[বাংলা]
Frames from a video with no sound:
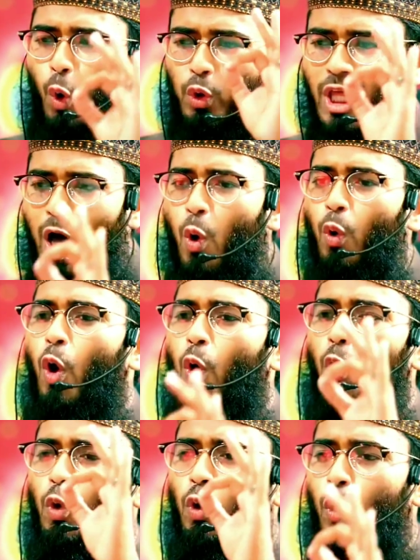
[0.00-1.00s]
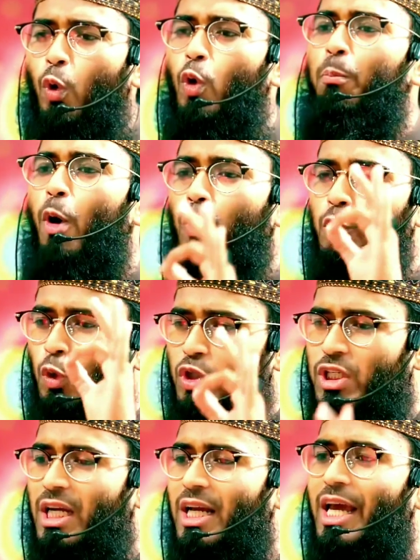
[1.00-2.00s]
কোথাও কখনো কোনো ভদ্র
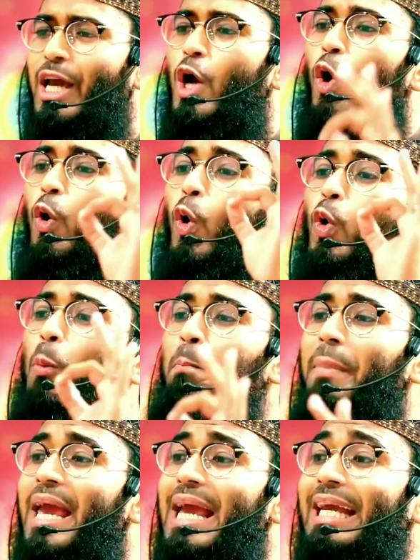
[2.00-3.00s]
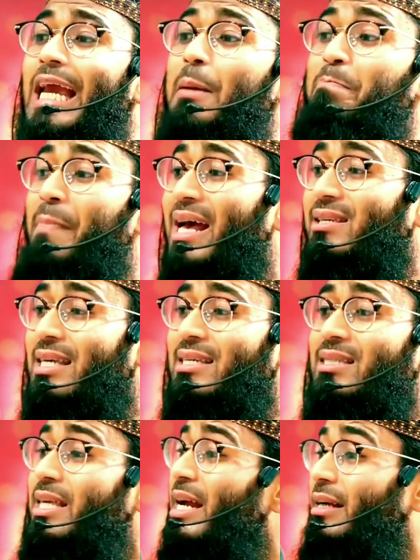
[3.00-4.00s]
ছেলে কোনো মেয়েকে
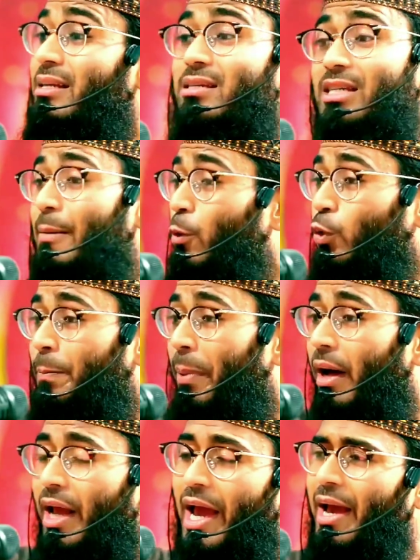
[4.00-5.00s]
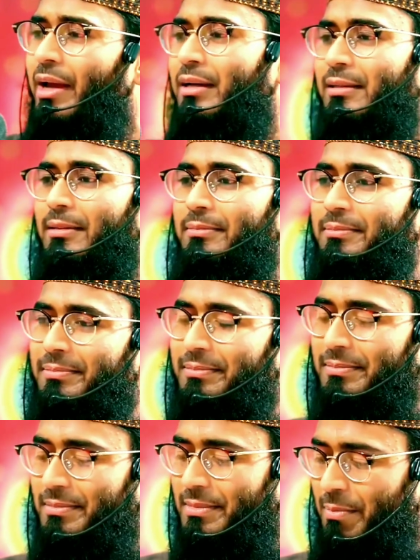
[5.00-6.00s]
মেসেজ দিয়ে ডিস্টার্ব করতে পারে
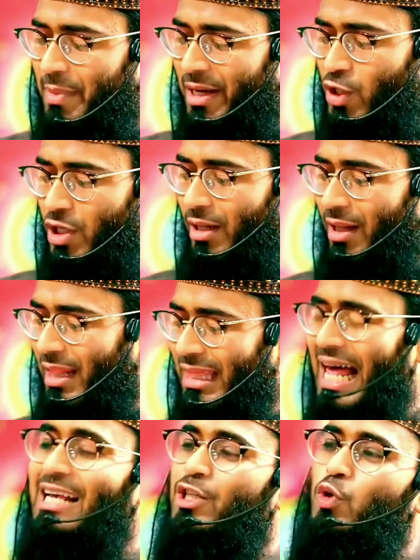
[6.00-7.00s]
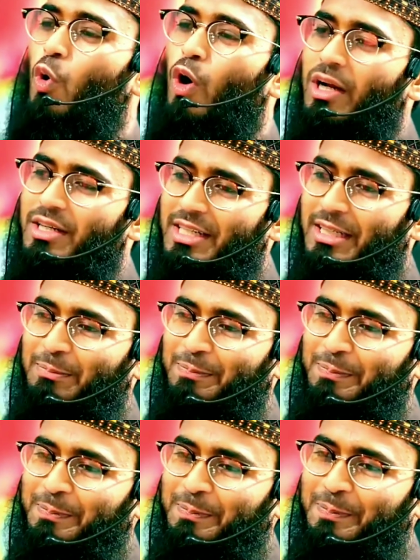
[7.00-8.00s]
মার্শাল্লাহ লাস্ট কোয়ালিটি
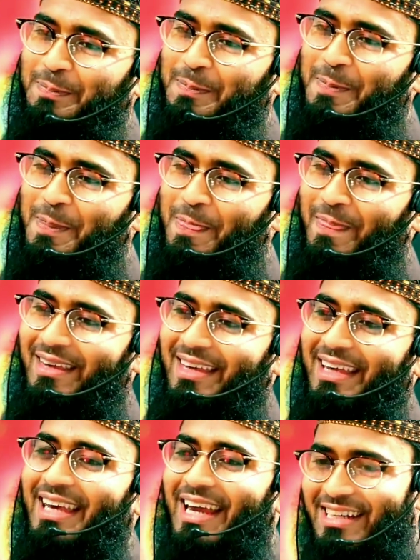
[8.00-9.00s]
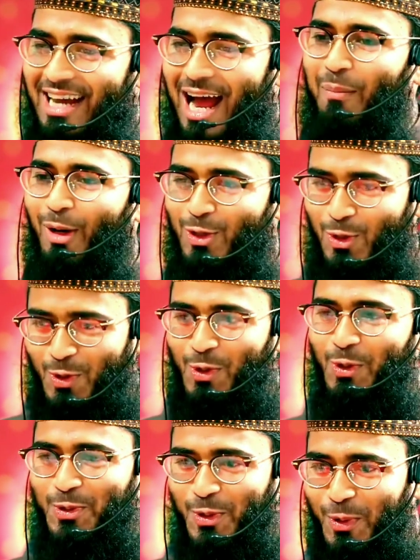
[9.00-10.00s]
এটা আমার জন্য
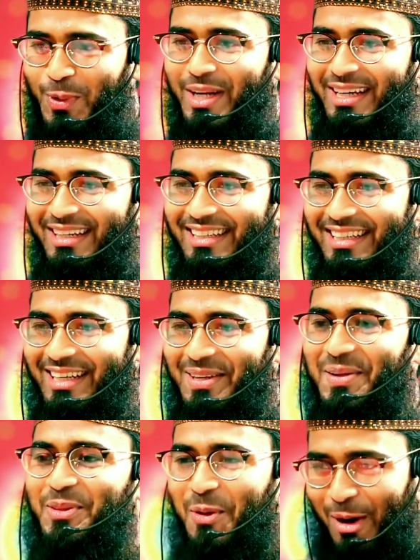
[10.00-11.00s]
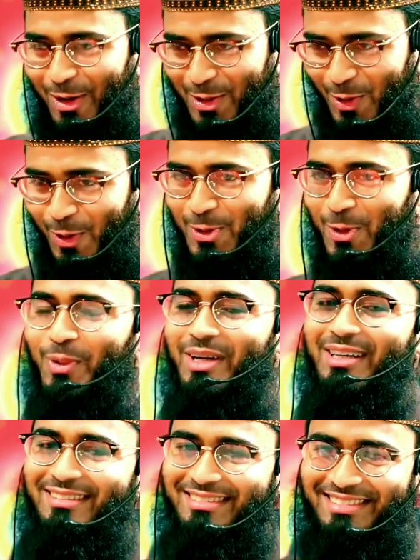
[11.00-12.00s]
জরুরি তোমার জন্য জরুরি